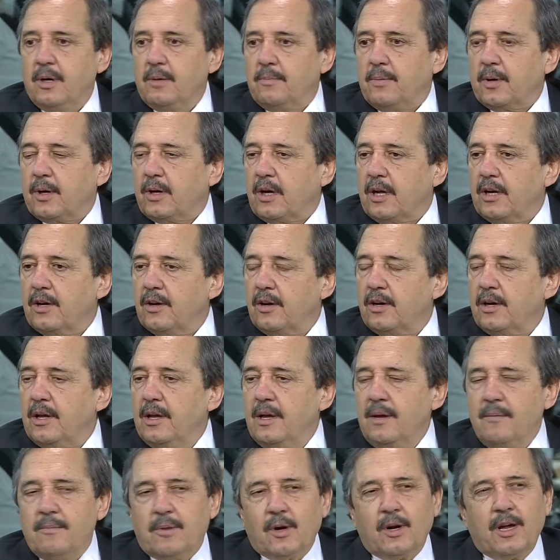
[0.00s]
Bueno, porque, no,
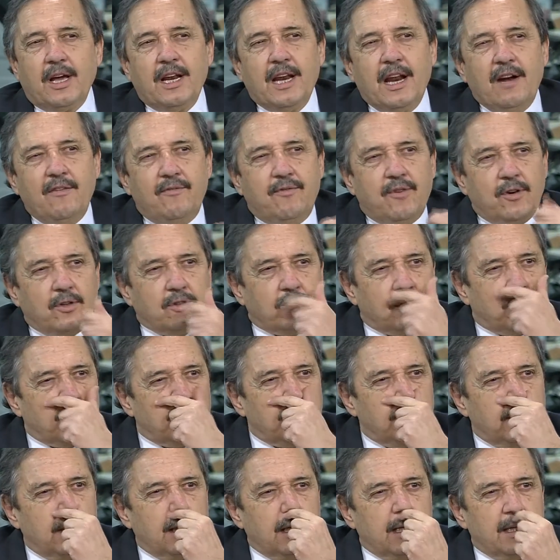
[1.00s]
porque en el
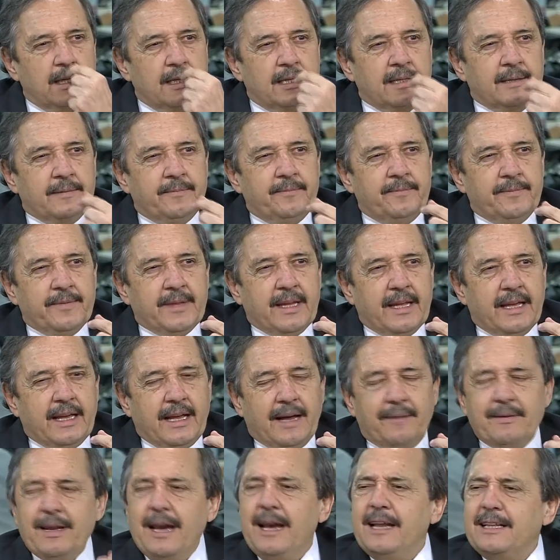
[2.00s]
fondo
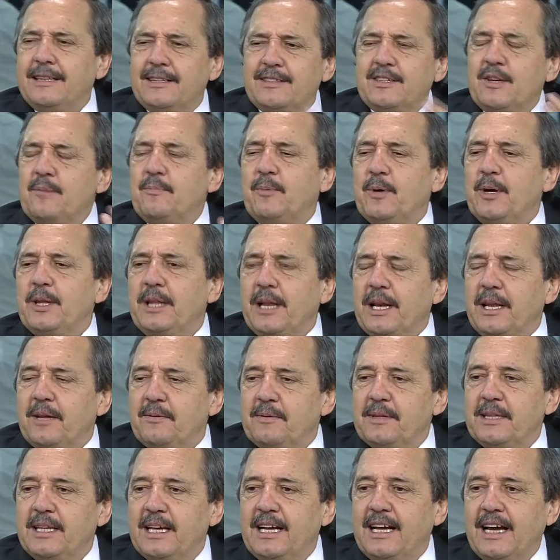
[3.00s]
a ver, se puede
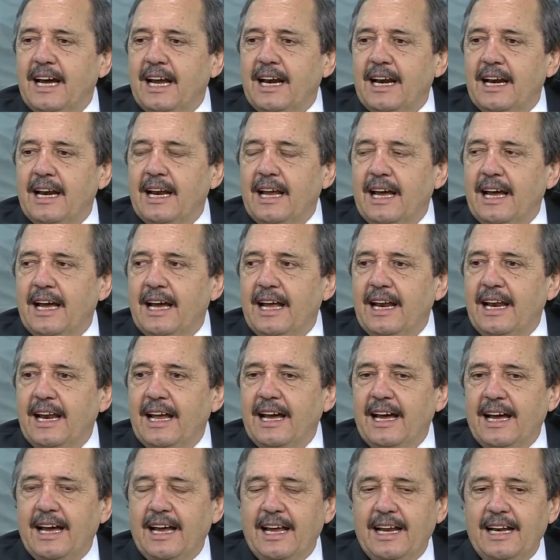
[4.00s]
reivindicar
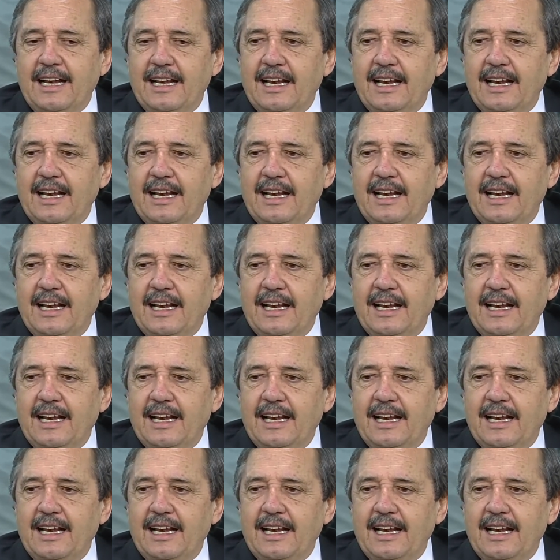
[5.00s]
la,